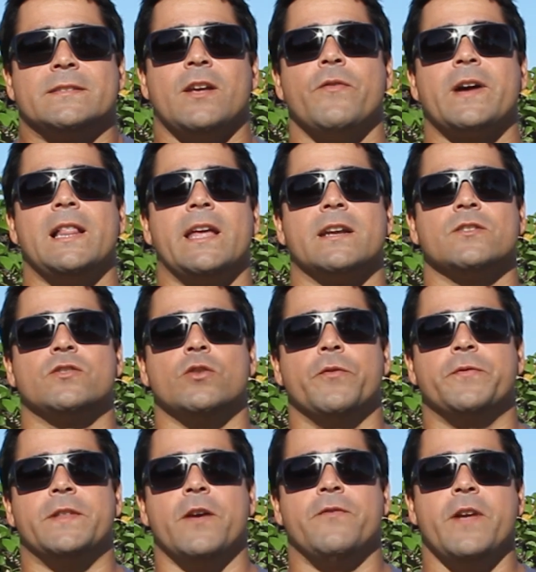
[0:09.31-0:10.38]
Salve galera do
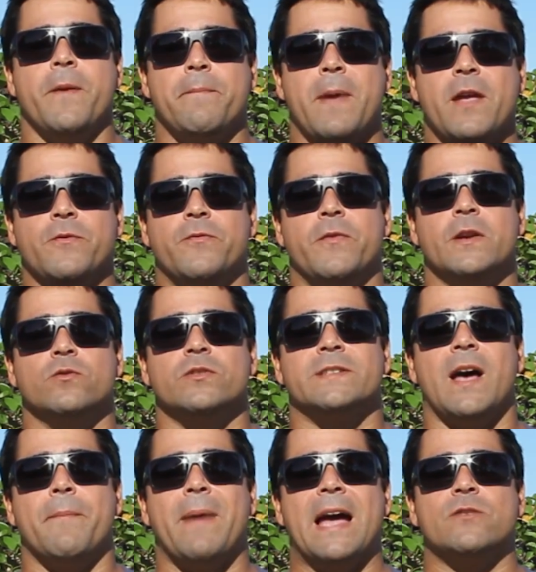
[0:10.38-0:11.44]
Surf TV,
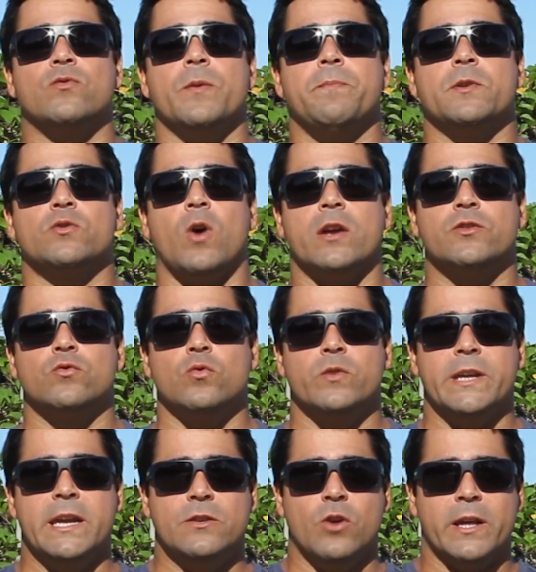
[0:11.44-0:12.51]
bem-vindos a mais um episódio do
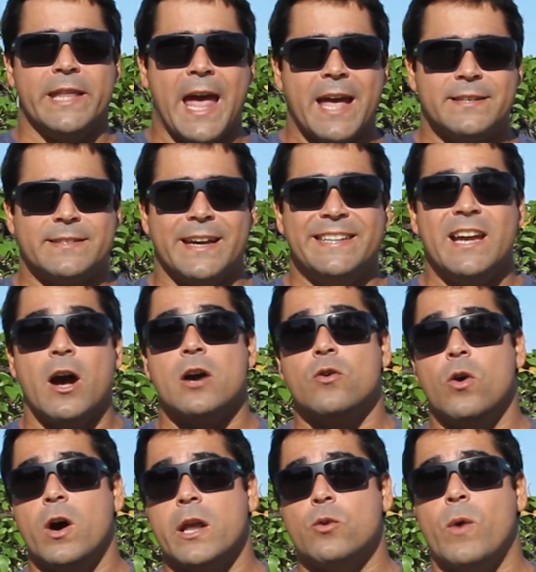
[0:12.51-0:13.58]
Guia Indonésia e
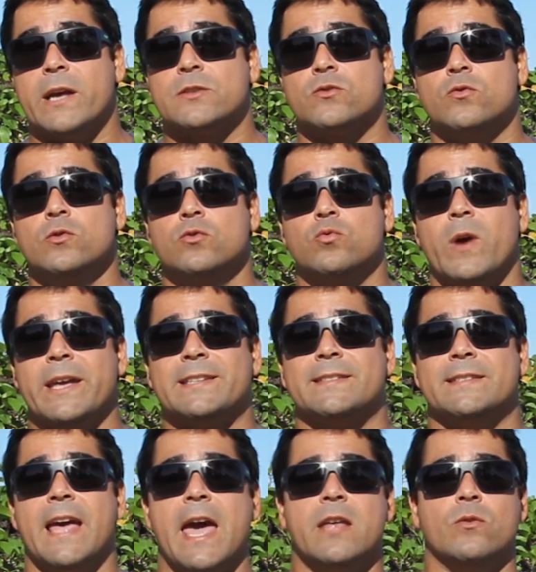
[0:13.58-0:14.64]
agora o assunto é
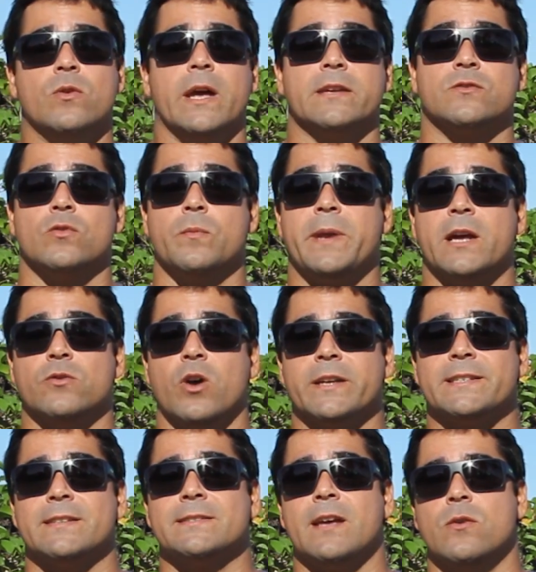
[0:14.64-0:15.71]
sério, é sobre a
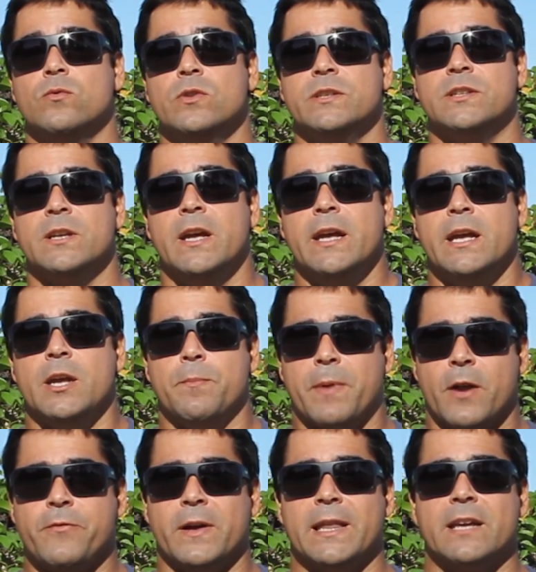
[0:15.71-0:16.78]
nossa saúde. E
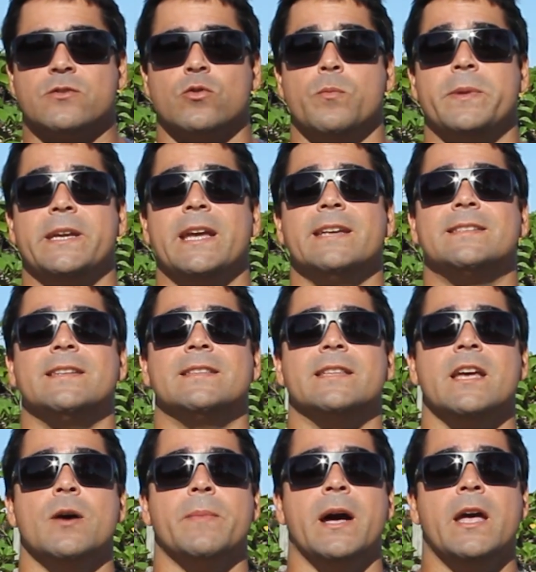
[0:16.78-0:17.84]
para falar sobre esse
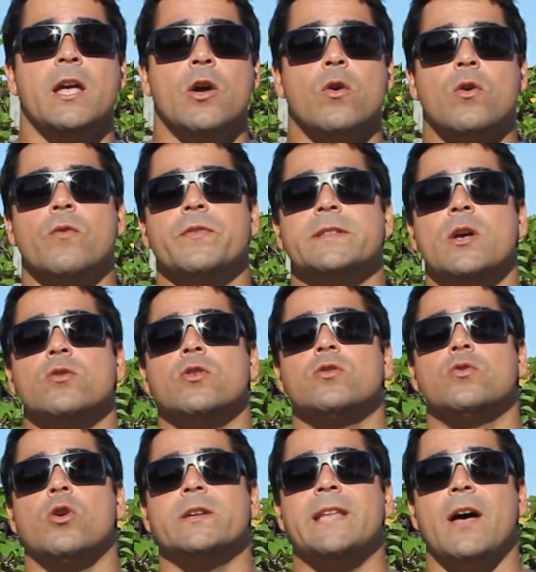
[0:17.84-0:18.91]
tema, eu convidei o Dr.